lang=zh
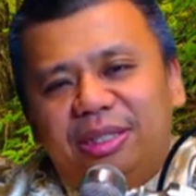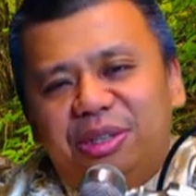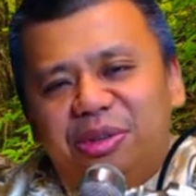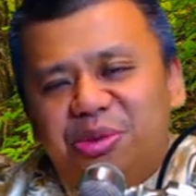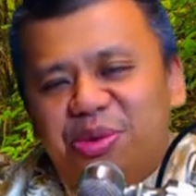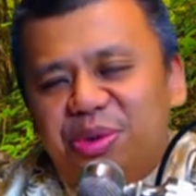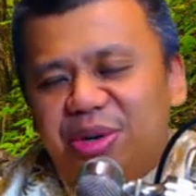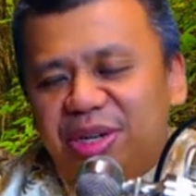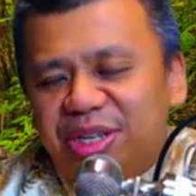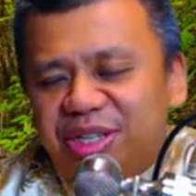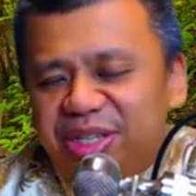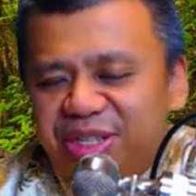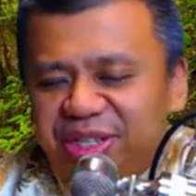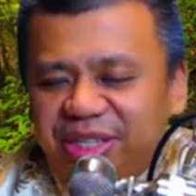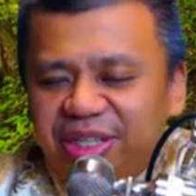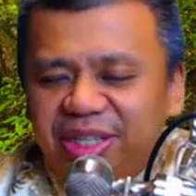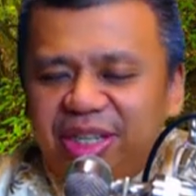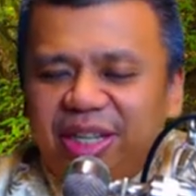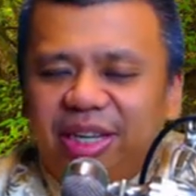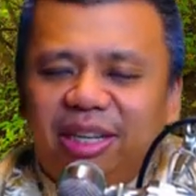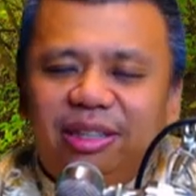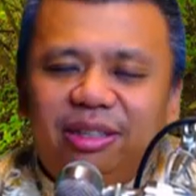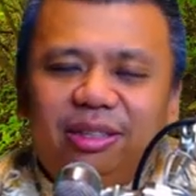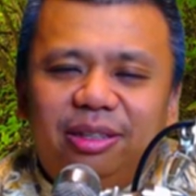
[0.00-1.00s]
过了十
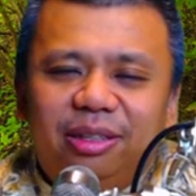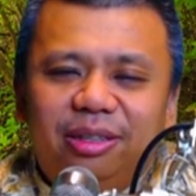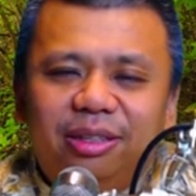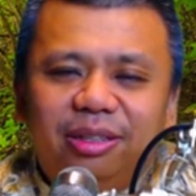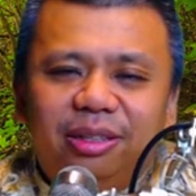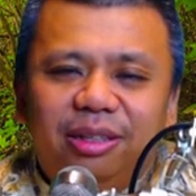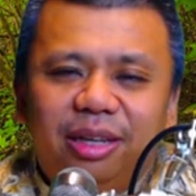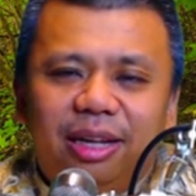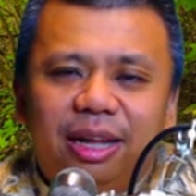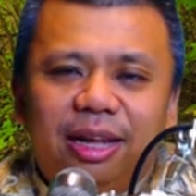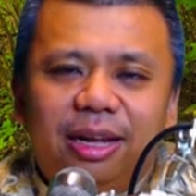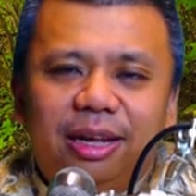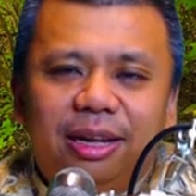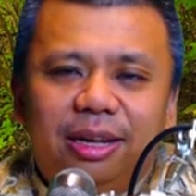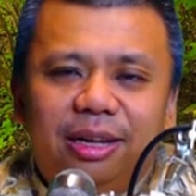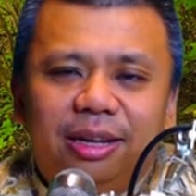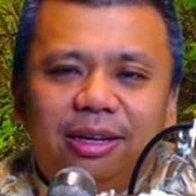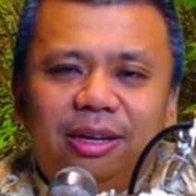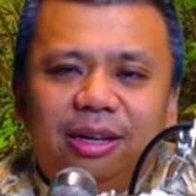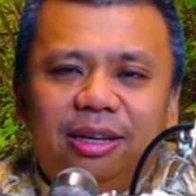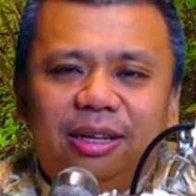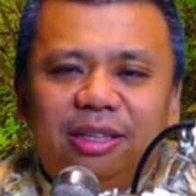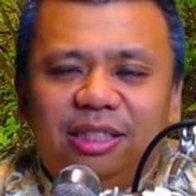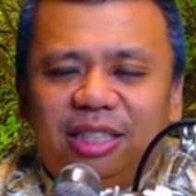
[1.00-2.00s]
年，
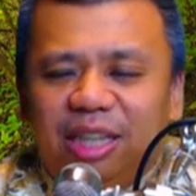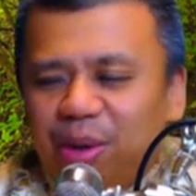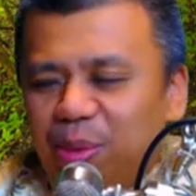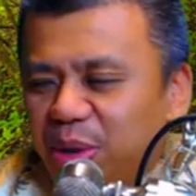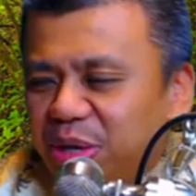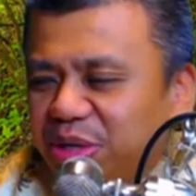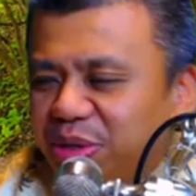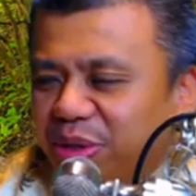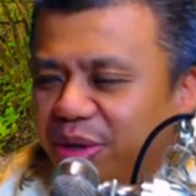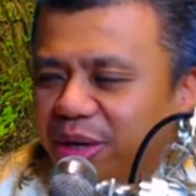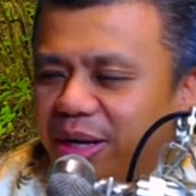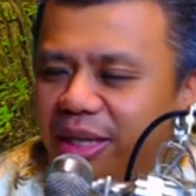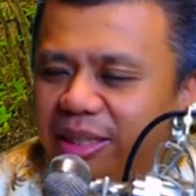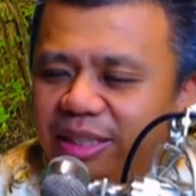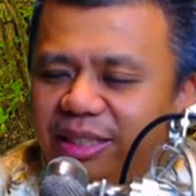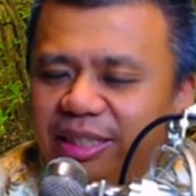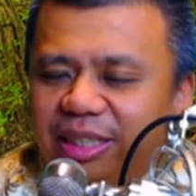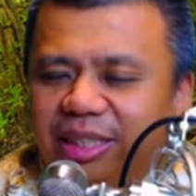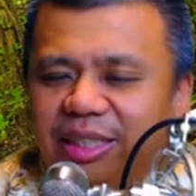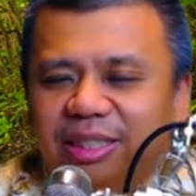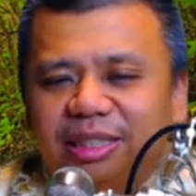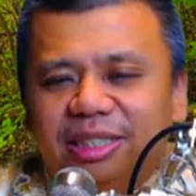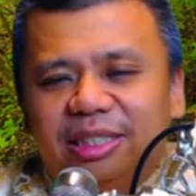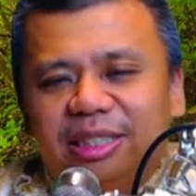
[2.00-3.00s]
再回首看这
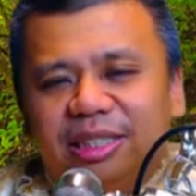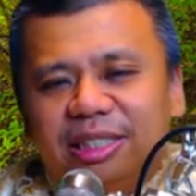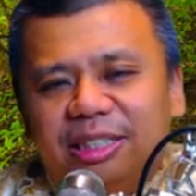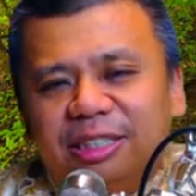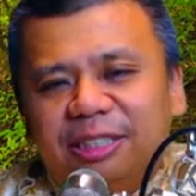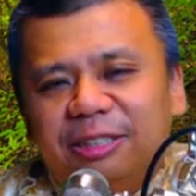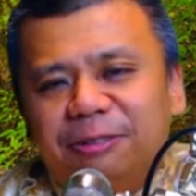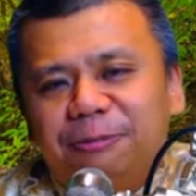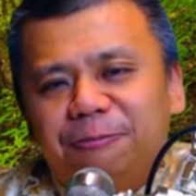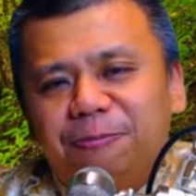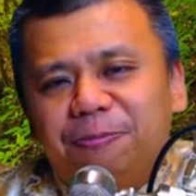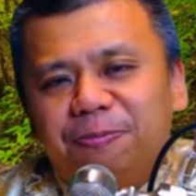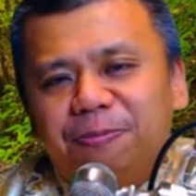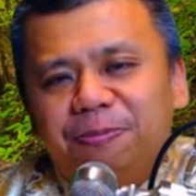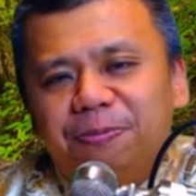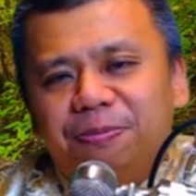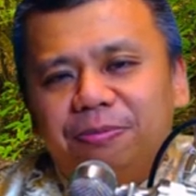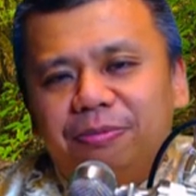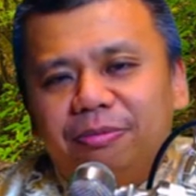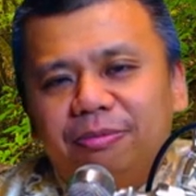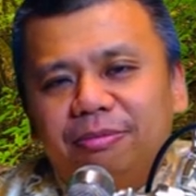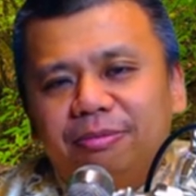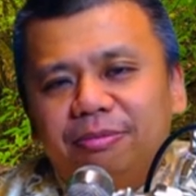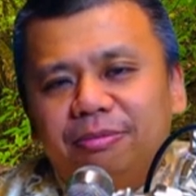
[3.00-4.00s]
些事情，
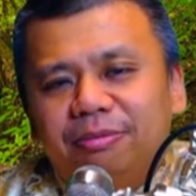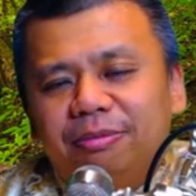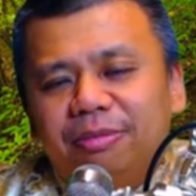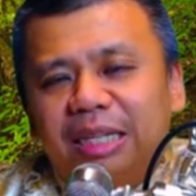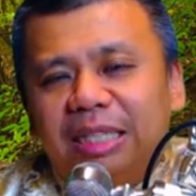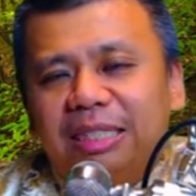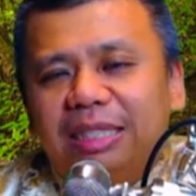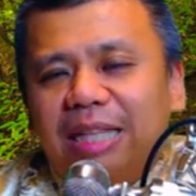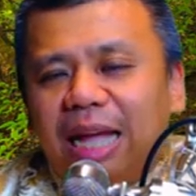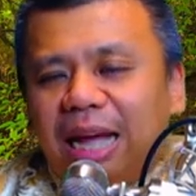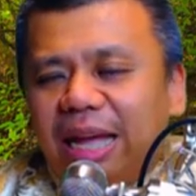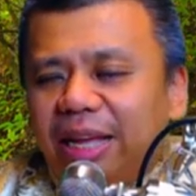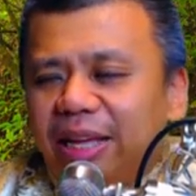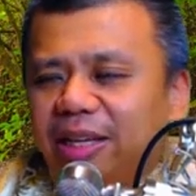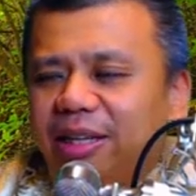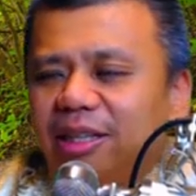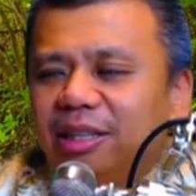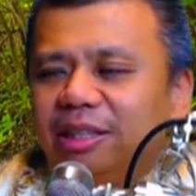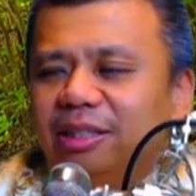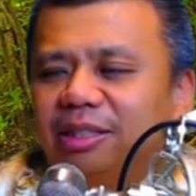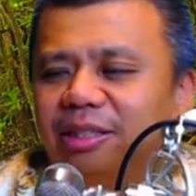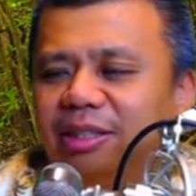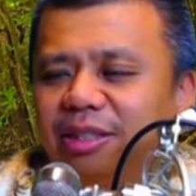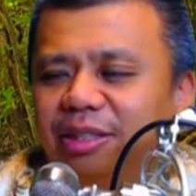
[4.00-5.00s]
哪一
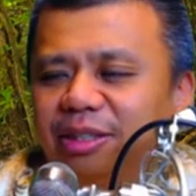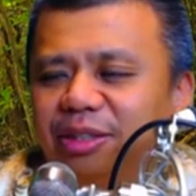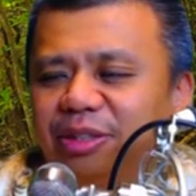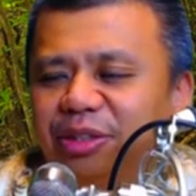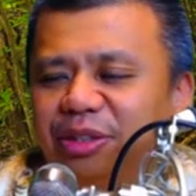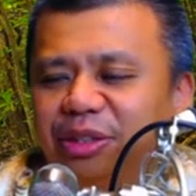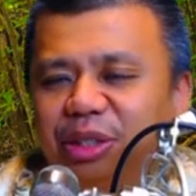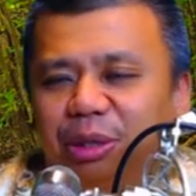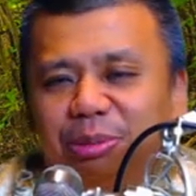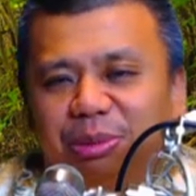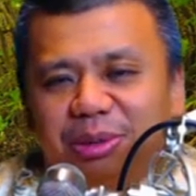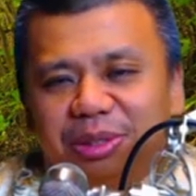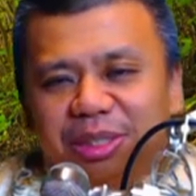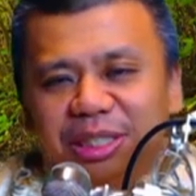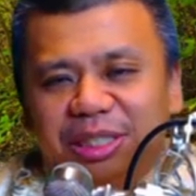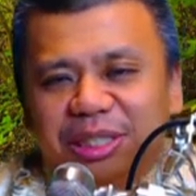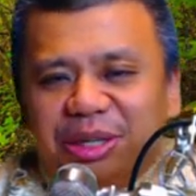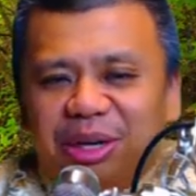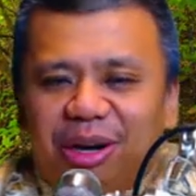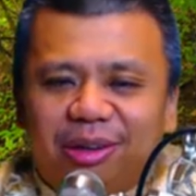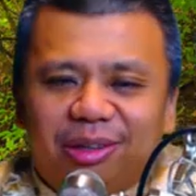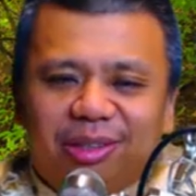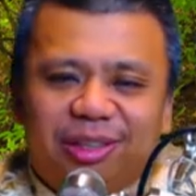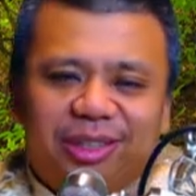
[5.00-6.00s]
个又不是
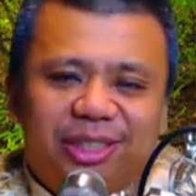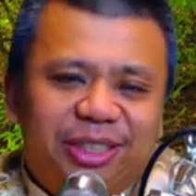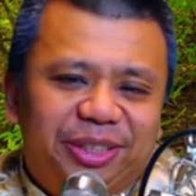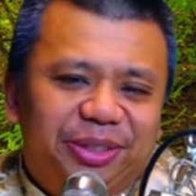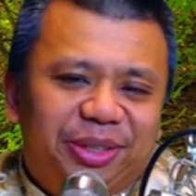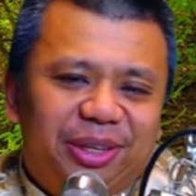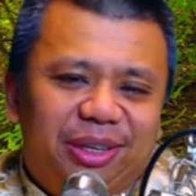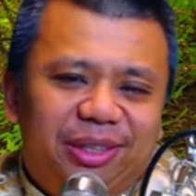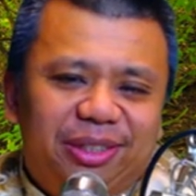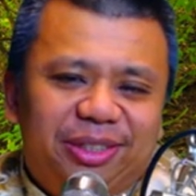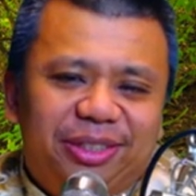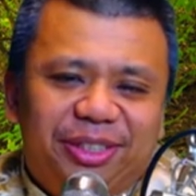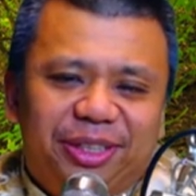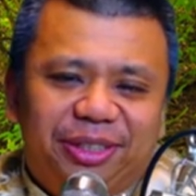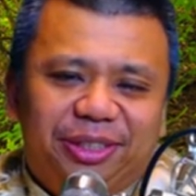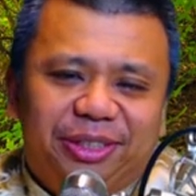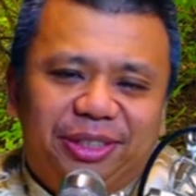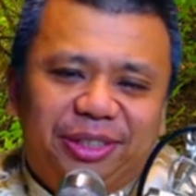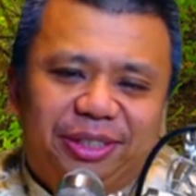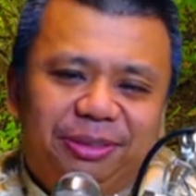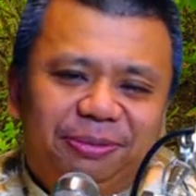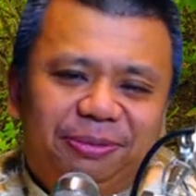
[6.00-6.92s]
又好气又好笑的？